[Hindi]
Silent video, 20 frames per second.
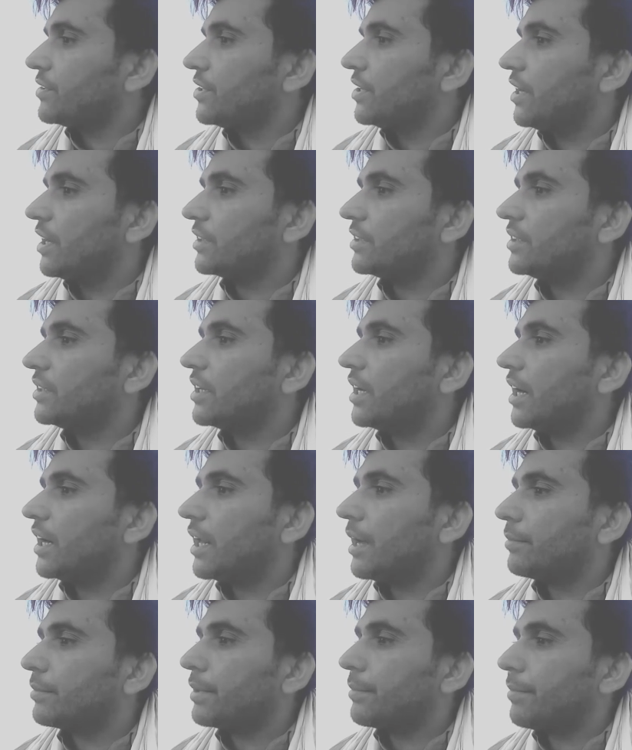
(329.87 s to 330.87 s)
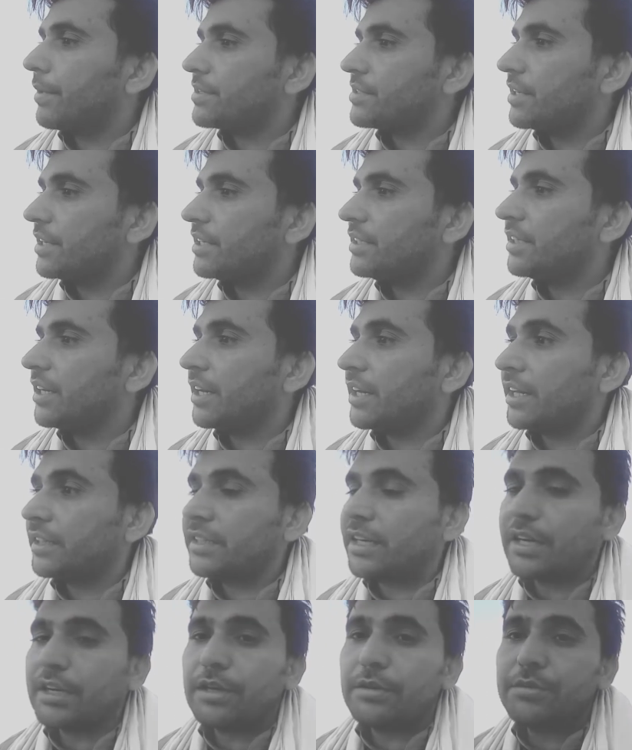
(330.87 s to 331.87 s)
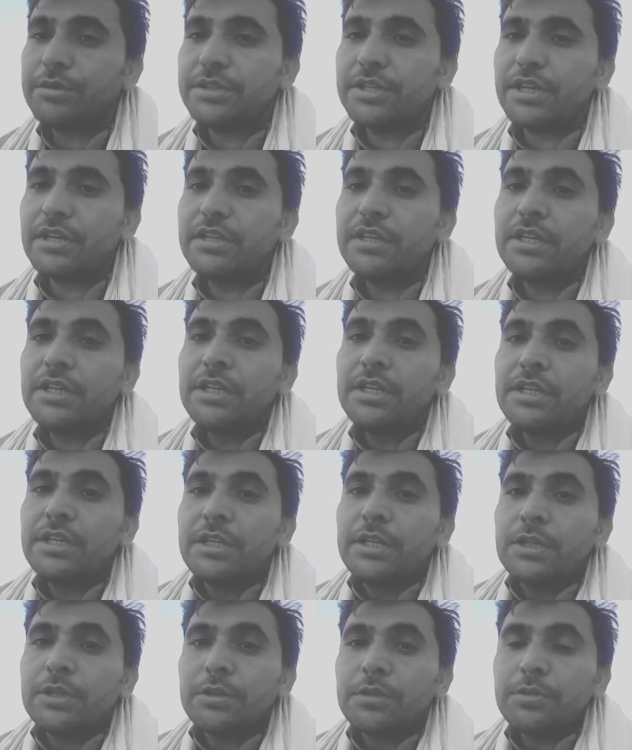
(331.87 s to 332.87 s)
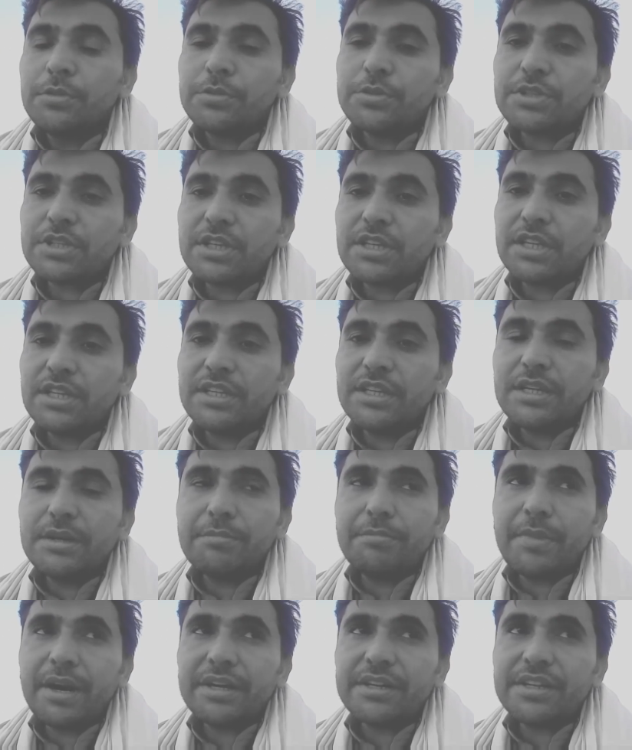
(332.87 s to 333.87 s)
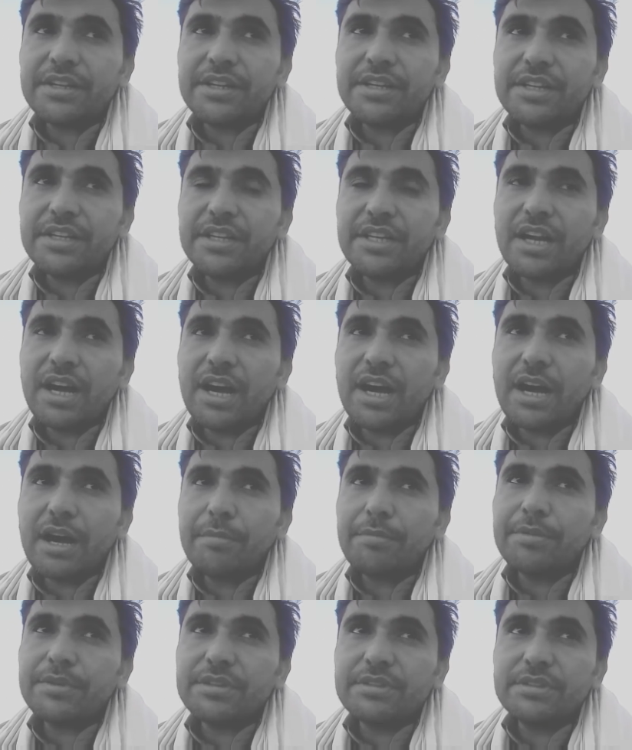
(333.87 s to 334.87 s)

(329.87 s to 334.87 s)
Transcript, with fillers: शनाख्ती कार्ड आपके पास नहीं है नदरा का ओरिजिनल तो उसके लिए मैटर की आप